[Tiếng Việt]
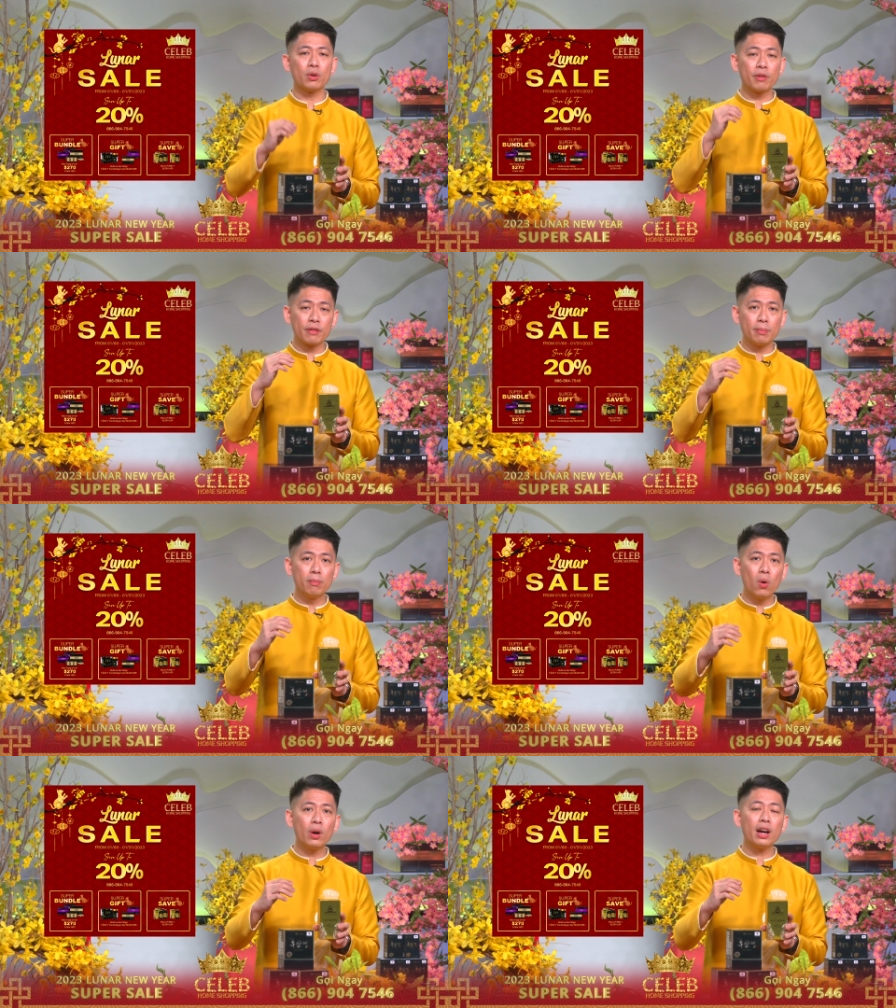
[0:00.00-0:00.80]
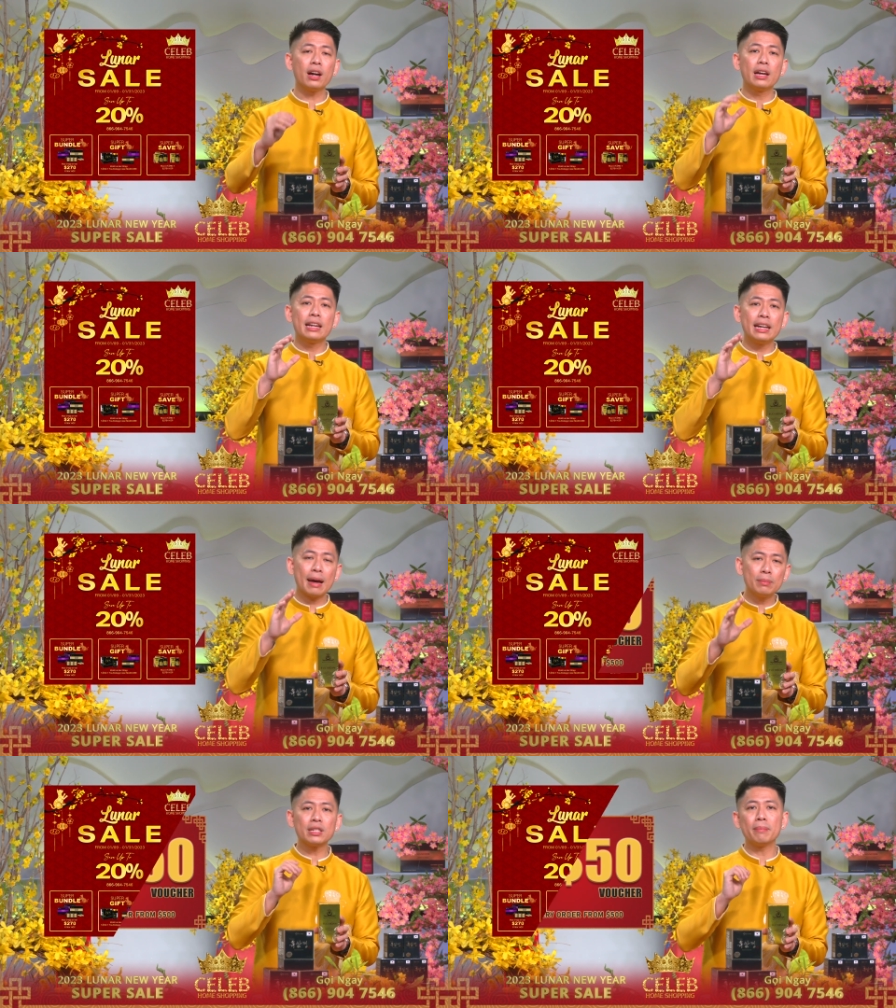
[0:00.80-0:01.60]
khi quý vị mua đó
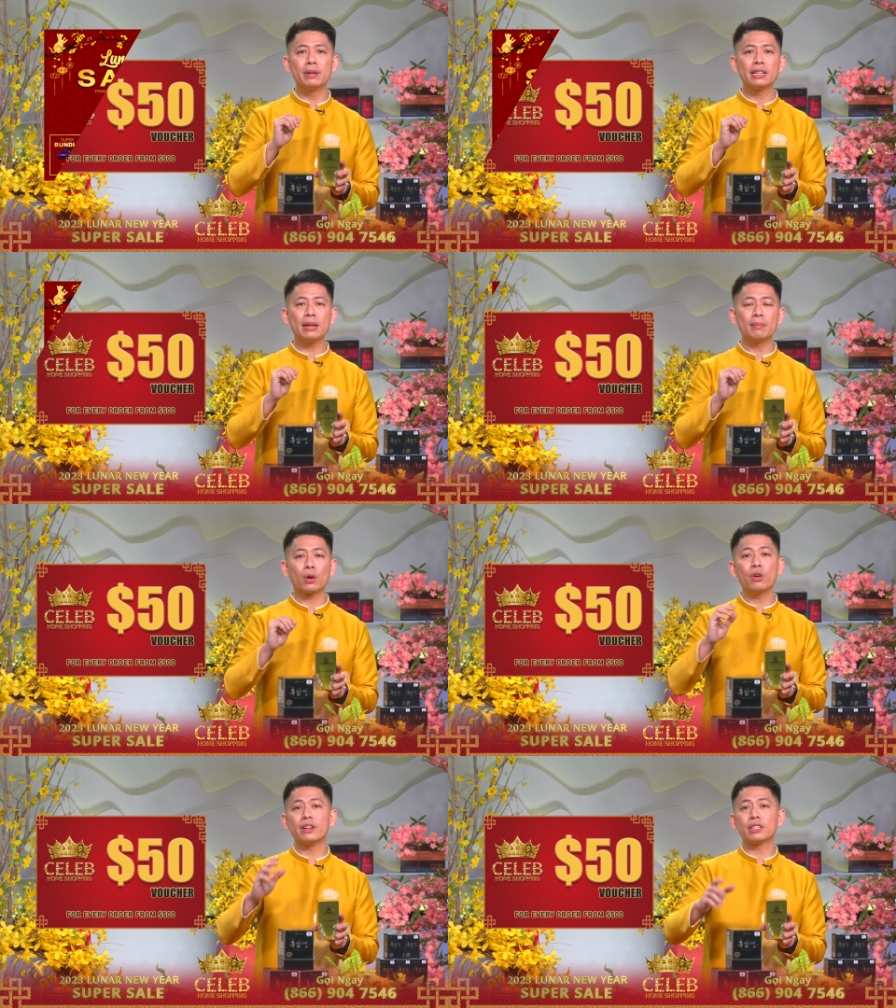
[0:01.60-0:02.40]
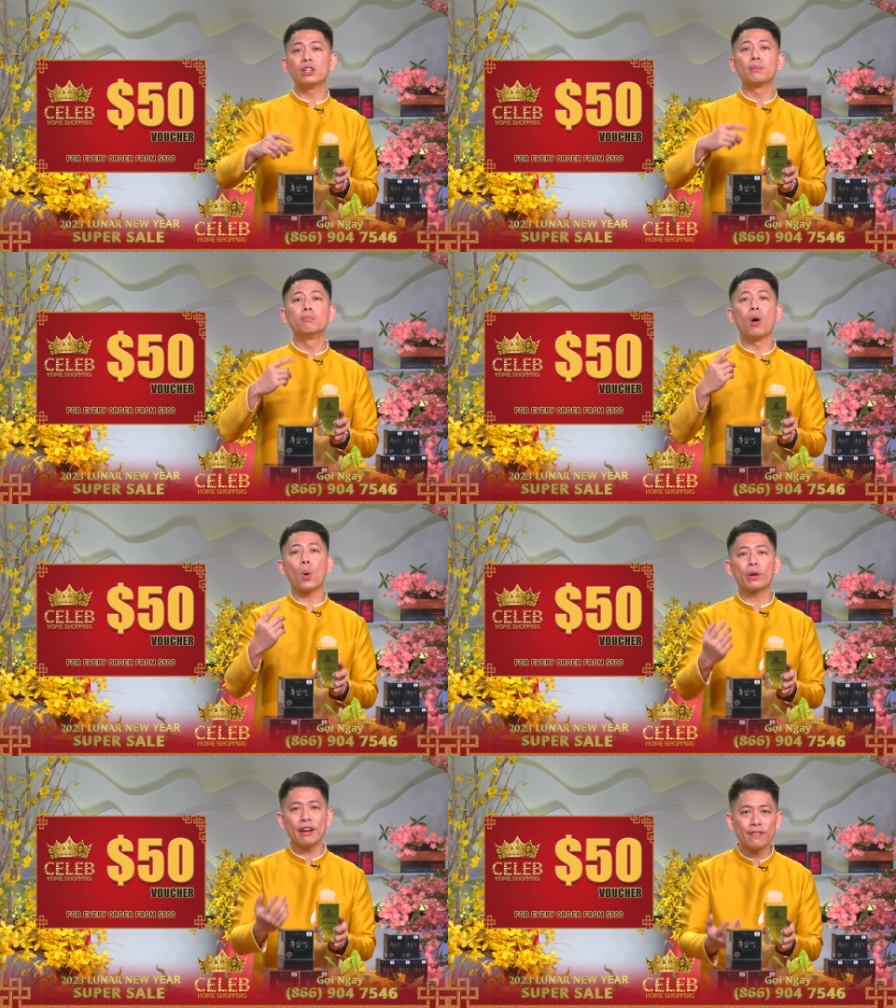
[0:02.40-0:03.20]
500 Mỹ Kim là quý vị sẽ được
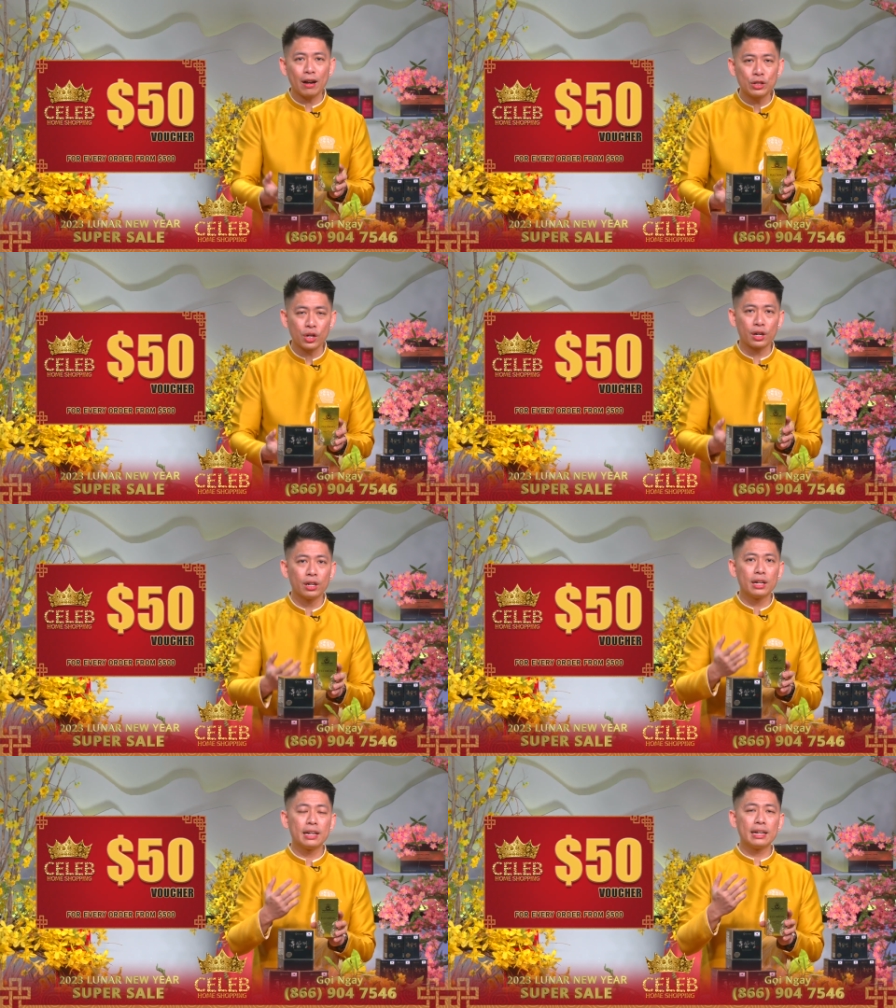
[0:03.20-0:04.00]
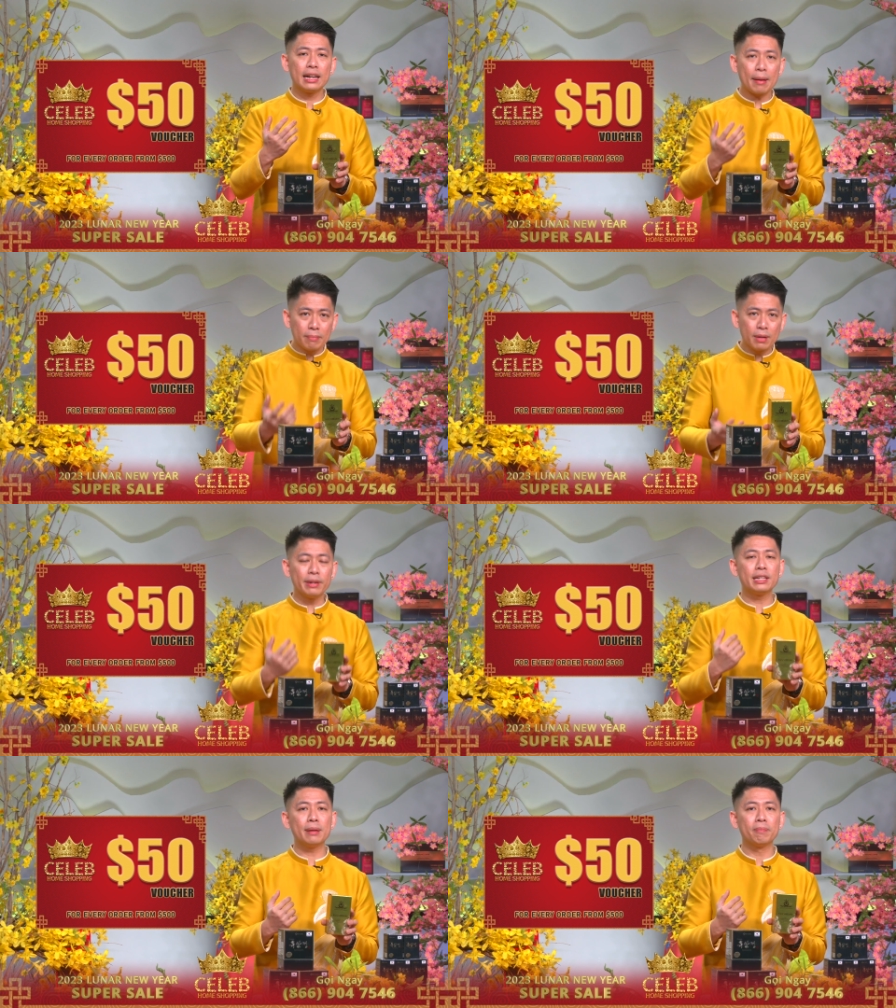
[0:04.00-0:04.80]
một cái voucher 50
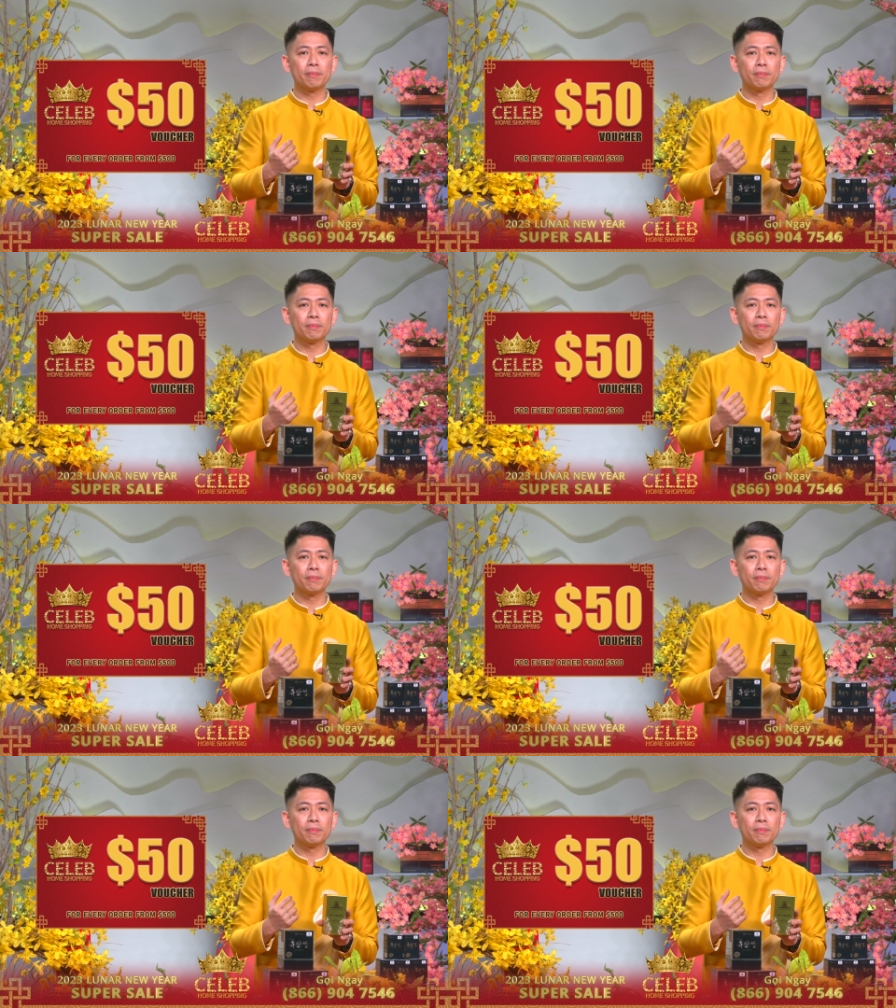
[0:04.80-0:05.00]
Mỹ Kim,